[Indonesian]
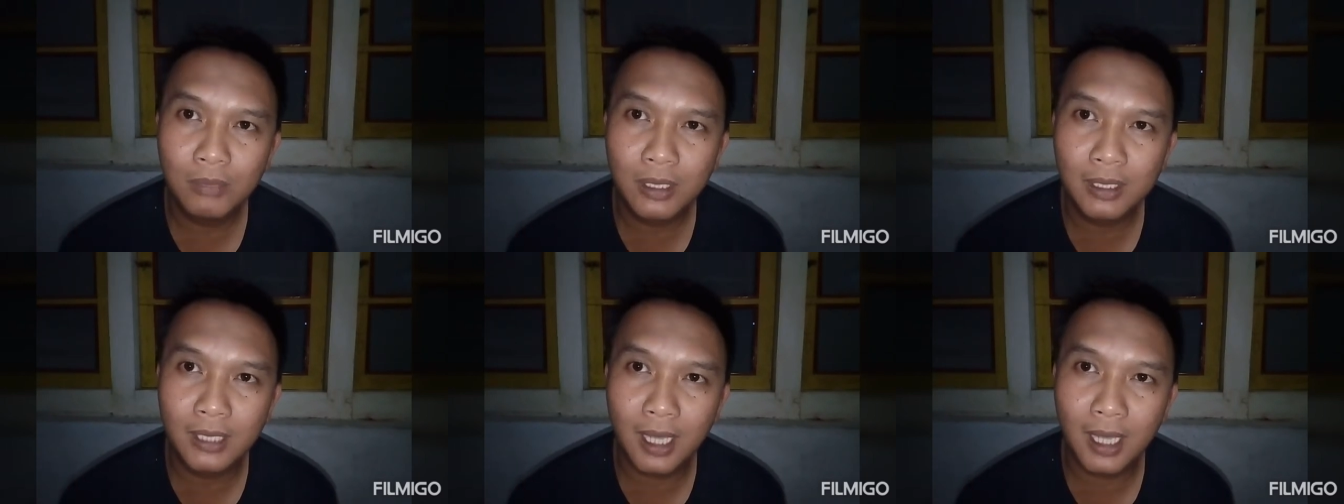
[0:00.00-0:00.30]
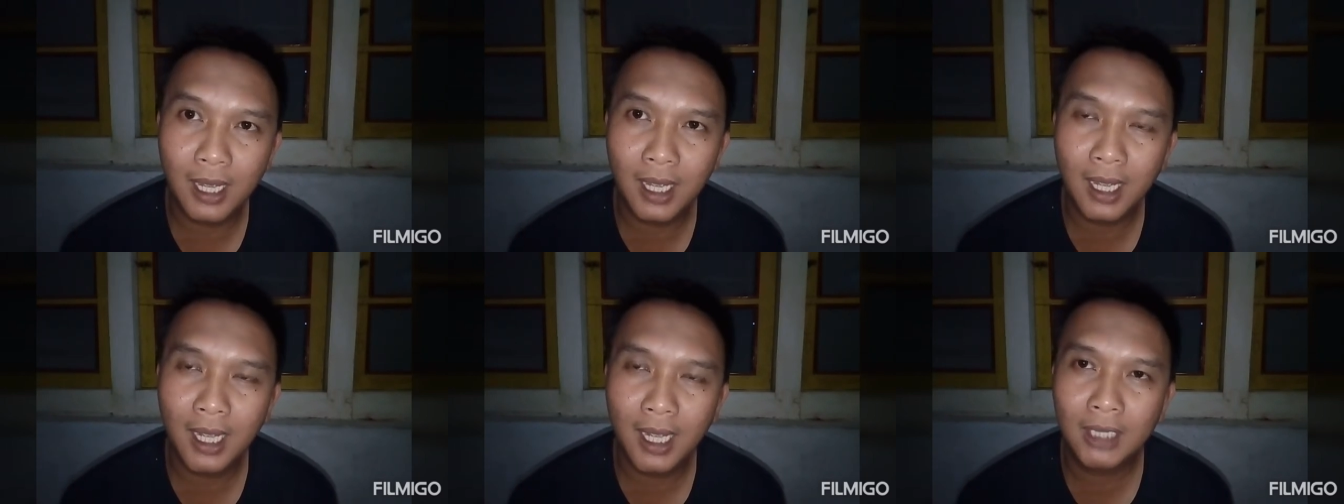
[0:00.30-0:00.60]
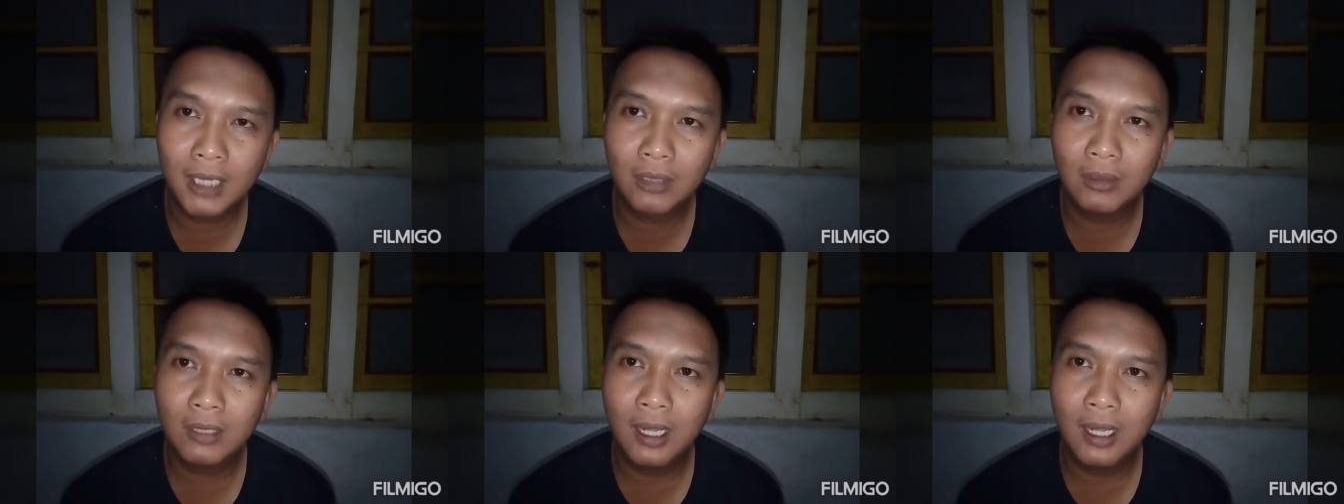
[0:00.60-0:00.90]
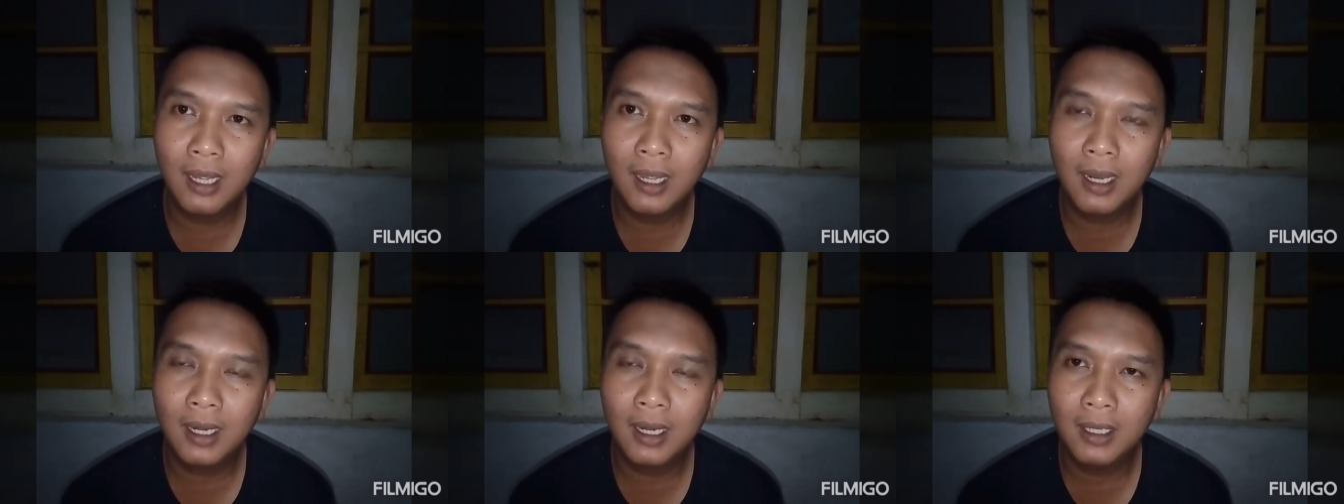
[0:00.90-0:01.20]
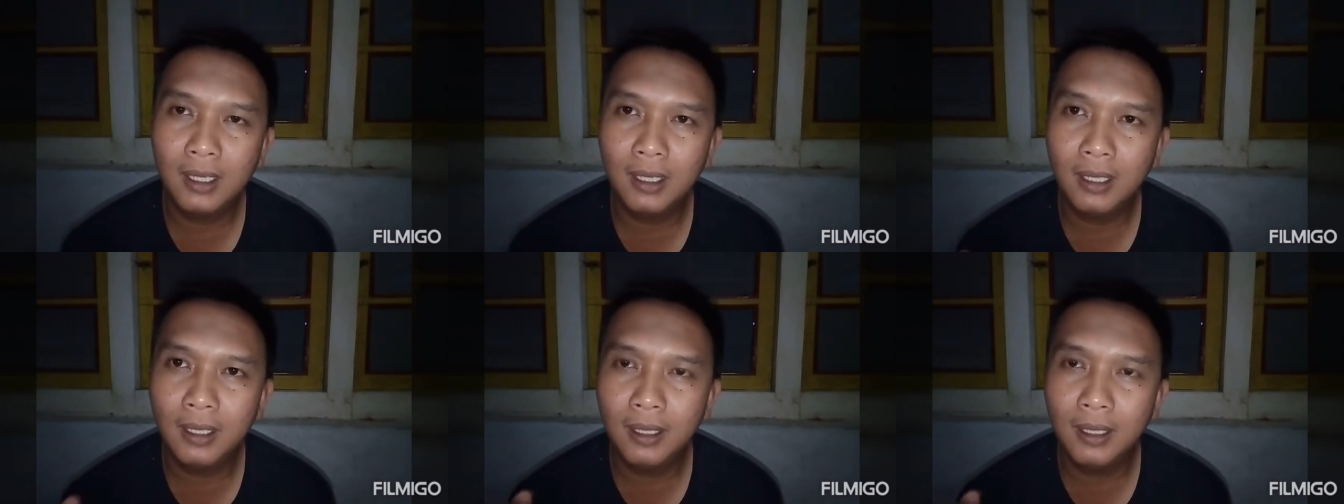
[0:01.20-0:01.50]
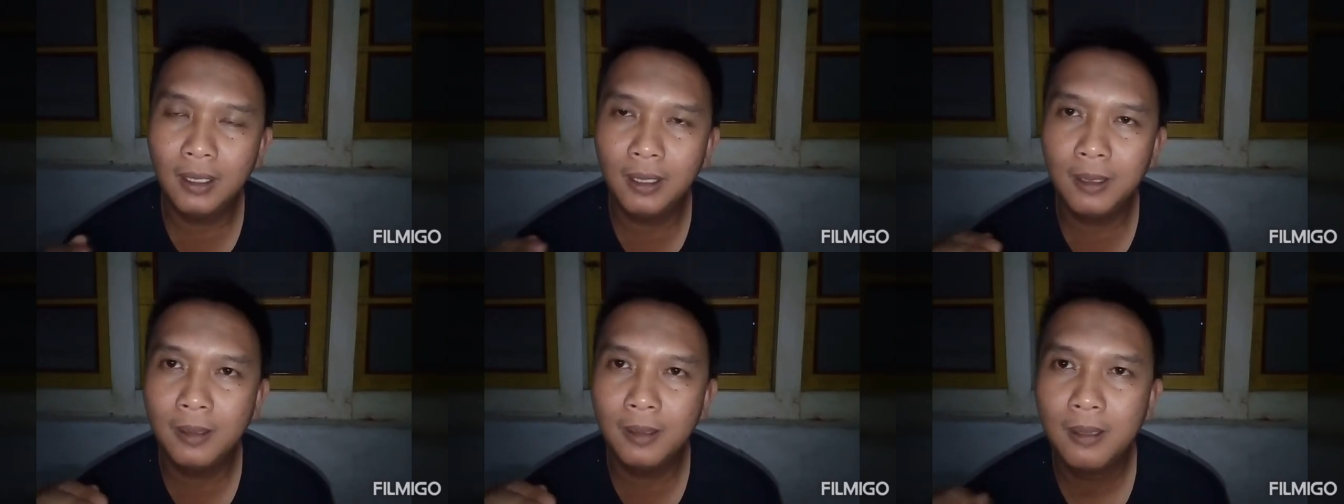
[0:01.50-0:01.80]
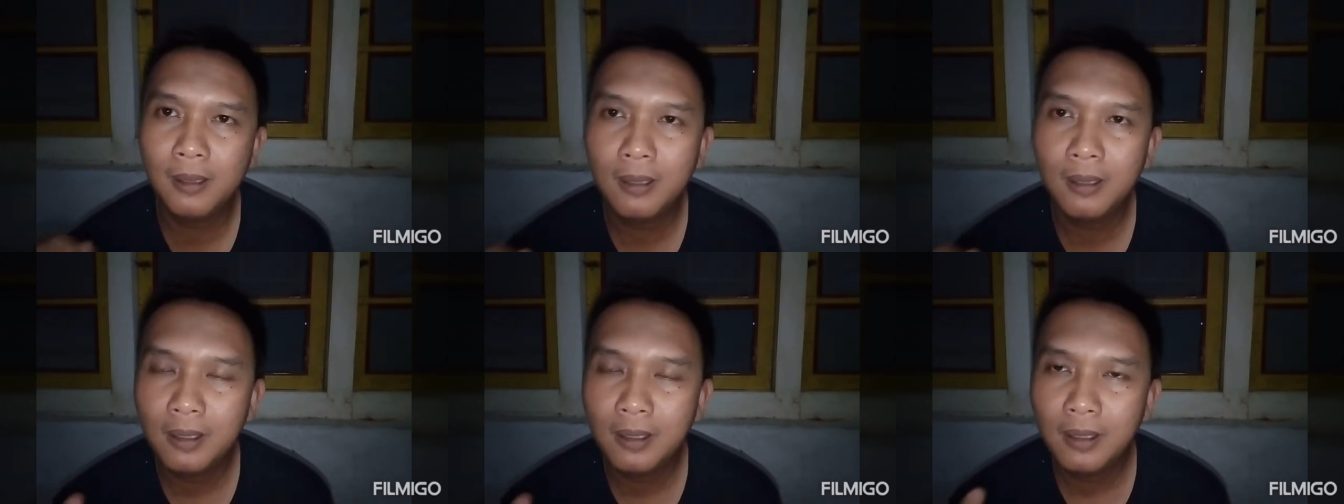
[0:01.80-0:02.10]
sumbernya atau
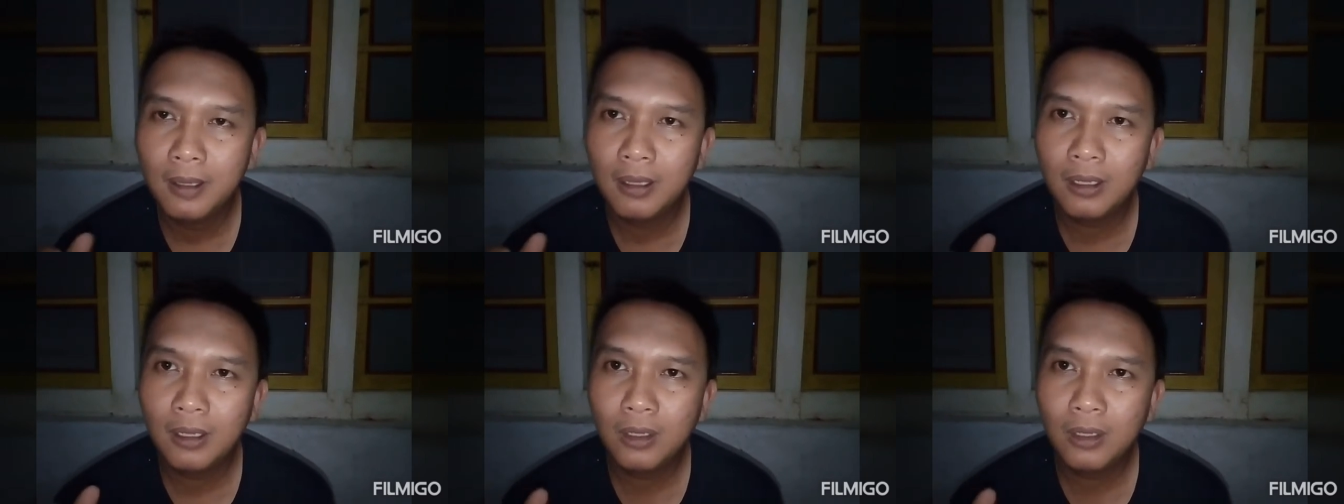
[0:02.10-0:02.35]
dari